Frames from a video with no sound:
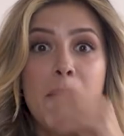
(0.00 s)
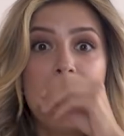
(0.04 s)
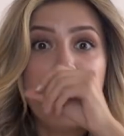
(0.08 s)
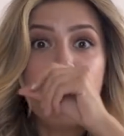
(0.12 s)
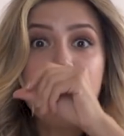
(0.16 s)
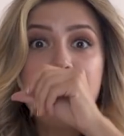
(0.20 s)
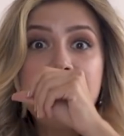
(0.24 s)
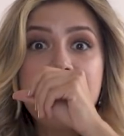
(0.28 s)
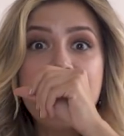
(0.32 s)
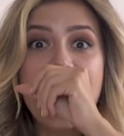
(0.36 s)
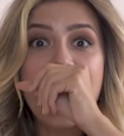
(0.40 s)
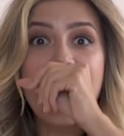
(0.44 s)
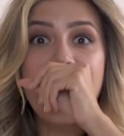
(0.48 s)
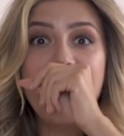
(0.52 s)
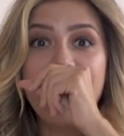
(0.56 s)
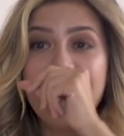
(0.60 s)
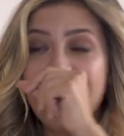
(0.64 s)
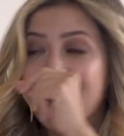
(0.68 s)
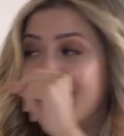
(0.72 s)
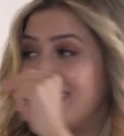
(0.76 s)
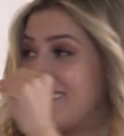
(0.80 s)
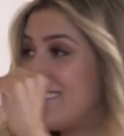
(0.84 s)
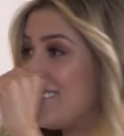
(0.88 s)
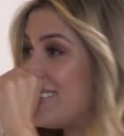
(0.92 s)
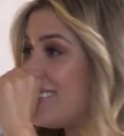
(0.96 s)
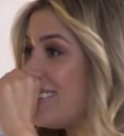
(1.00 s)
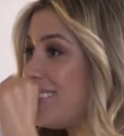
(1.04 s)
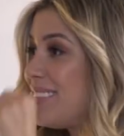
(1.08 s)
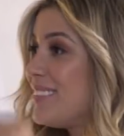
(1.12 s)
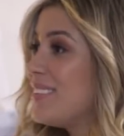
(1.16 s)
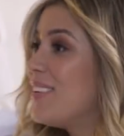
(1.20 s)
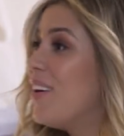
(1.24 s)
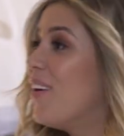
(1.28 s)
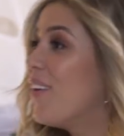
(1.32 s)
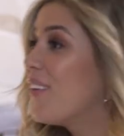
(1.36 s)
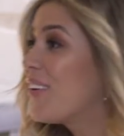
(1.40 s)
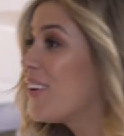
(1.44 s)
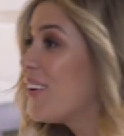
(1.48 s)
¡Miel!
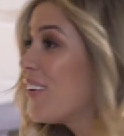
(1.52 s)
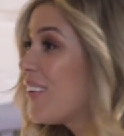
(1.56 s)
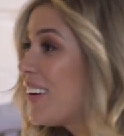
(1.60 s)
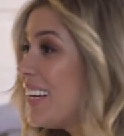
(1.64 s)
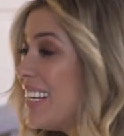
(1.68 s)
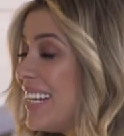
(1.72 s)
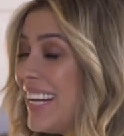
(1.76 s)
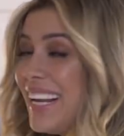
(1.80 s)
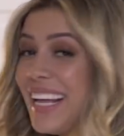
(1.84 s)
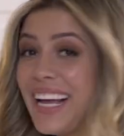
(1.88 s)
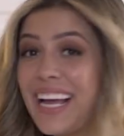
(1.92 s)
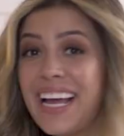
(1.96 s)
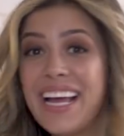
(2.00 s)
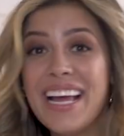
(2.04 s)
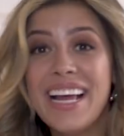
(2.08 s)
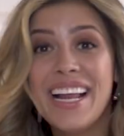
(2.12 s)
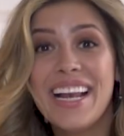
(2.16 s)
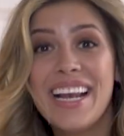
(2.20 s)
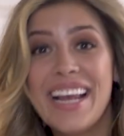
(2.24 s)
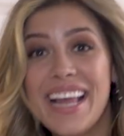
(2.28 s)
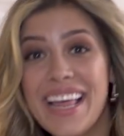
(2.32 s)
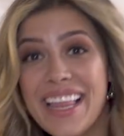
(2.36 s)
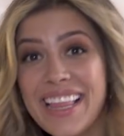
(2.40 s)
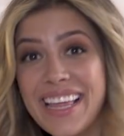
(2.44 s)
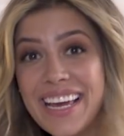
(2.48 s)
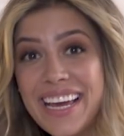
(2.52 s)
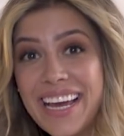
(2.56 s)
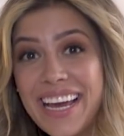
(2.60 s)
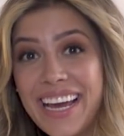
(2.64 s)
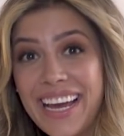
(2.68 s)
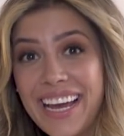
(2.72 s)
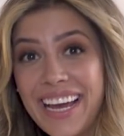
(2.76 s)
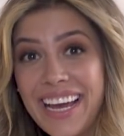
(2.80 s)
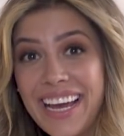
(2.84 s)
No, creo que le, le di.